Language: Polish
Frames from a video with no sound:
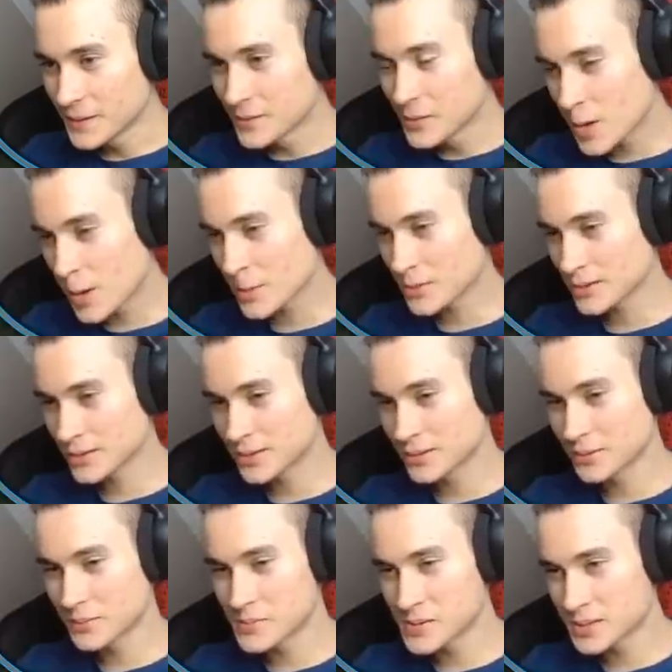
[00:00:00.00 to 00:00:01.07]
No to, no
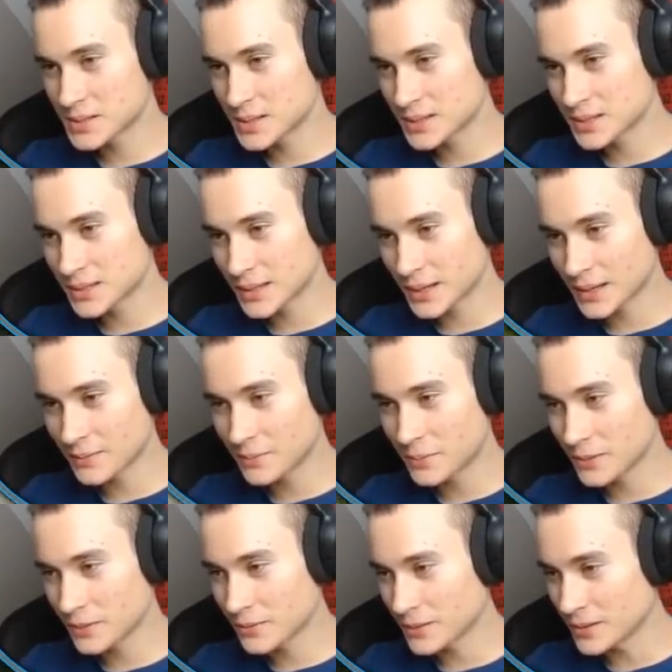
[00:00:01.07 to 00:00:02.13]
to myślę, że tak by
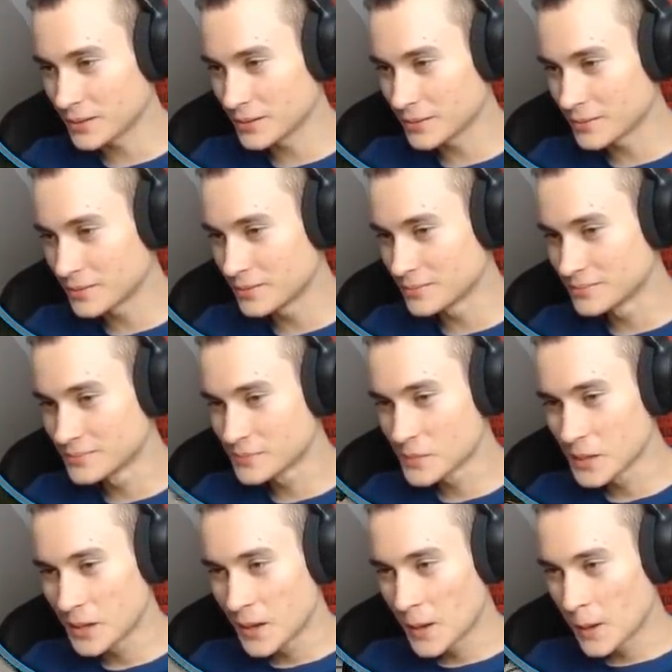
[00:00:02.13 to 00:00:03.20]
było.
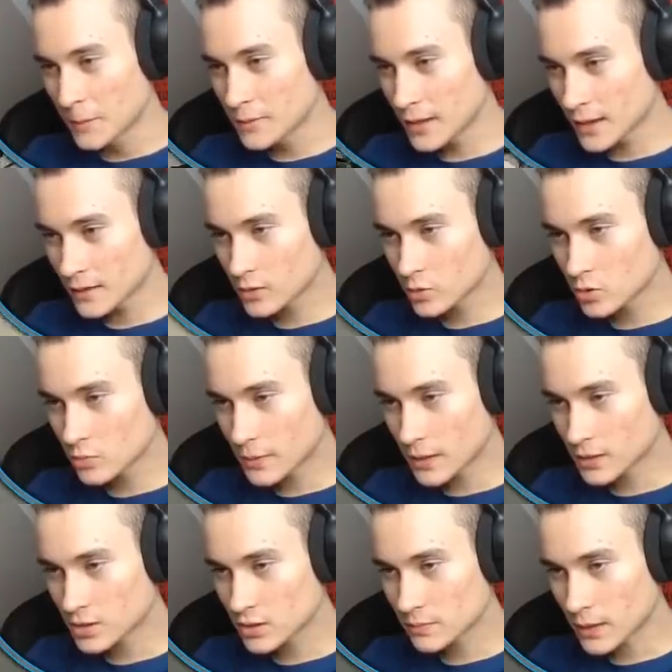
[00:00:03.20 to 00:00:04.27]
Nie, no tu
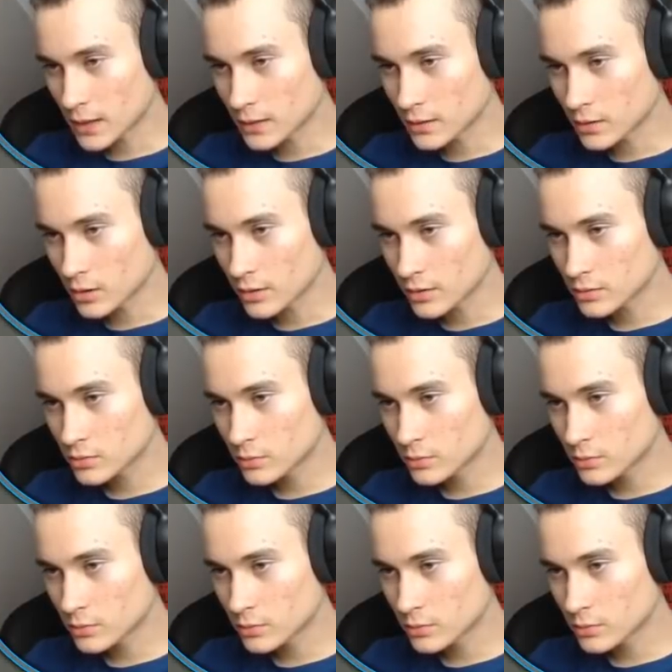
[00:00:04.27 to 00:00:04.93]
patrzy pani, ojo, tu